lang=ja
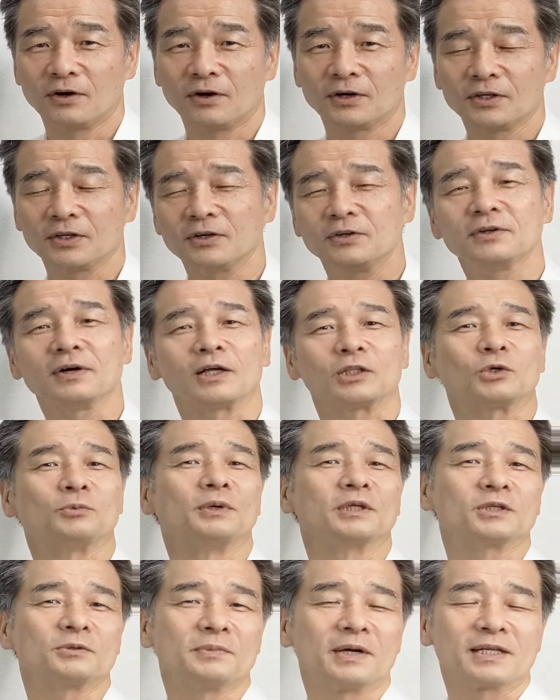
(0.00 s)
いうのが
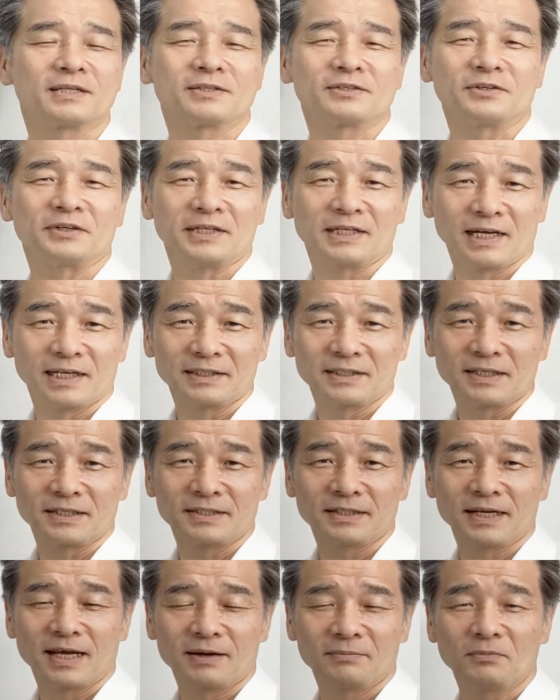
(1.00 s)
トマト祭りなんで
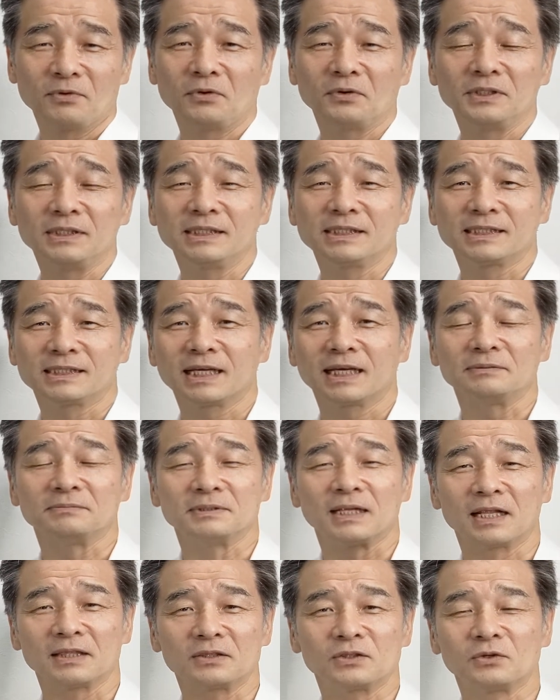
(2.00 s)
すねもう一切
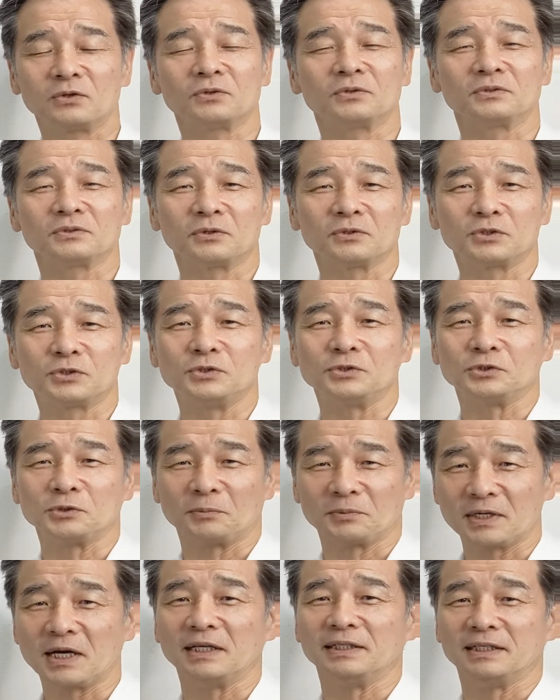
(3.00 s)
何のこう躊躇
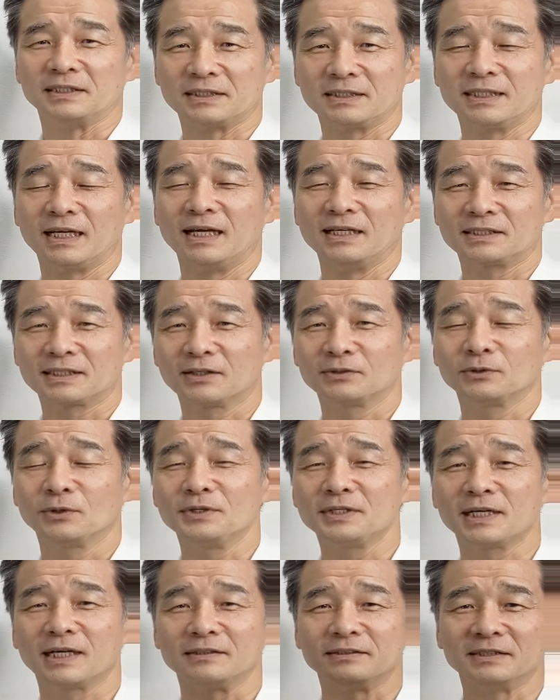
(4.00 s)
もないですねと
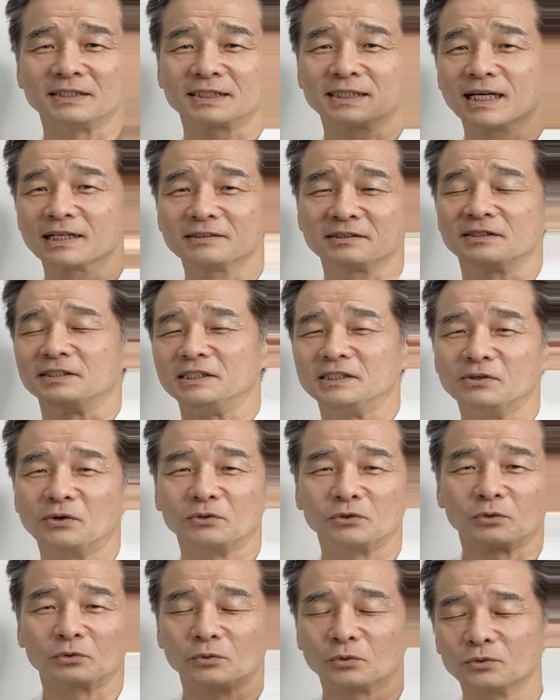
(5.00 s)
にかく近くにい
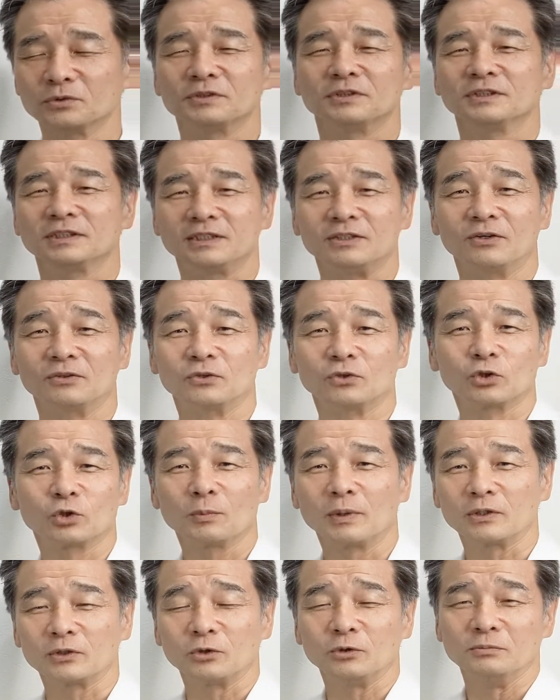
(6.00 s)
ようと遠くにいようと
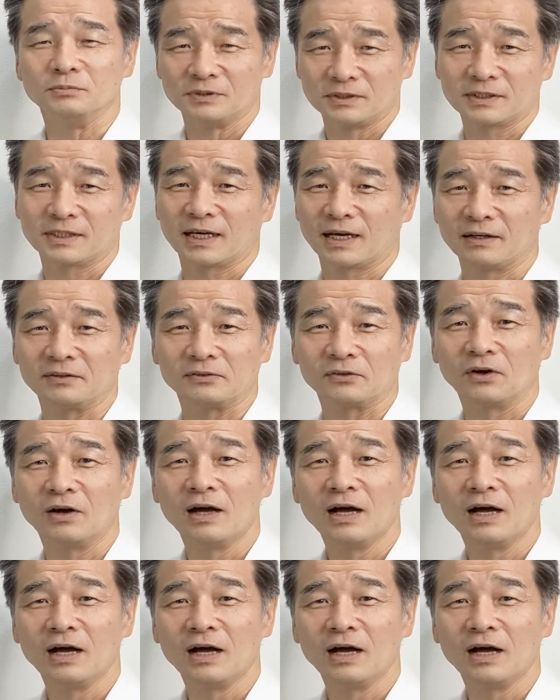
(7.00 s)
トマトをぶつけ合う